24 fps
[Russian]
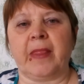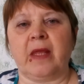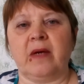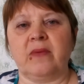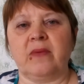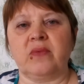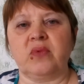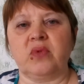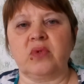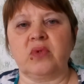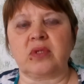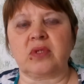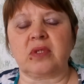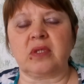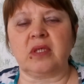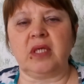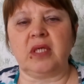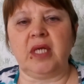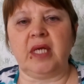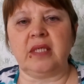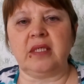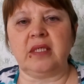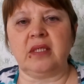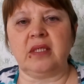Вот.
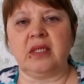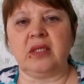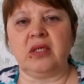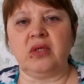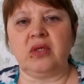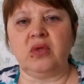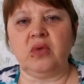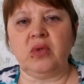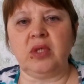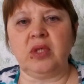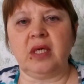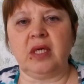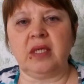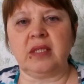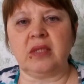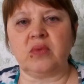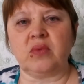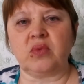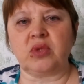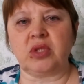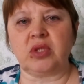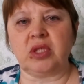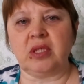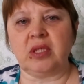Глядя на нее, я
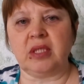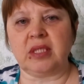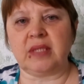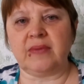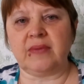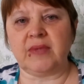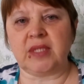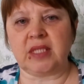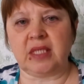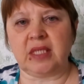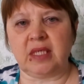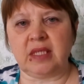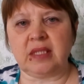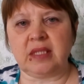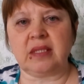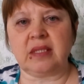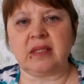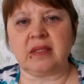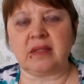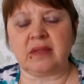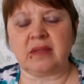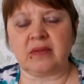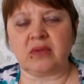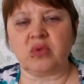научилась вязать
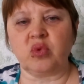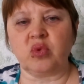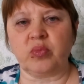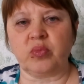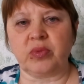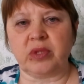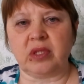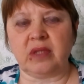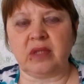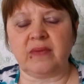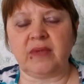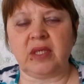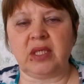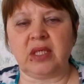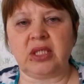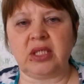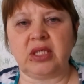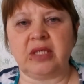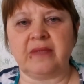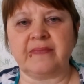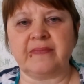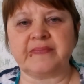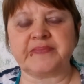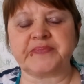э, крупные
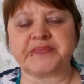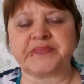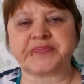вещи.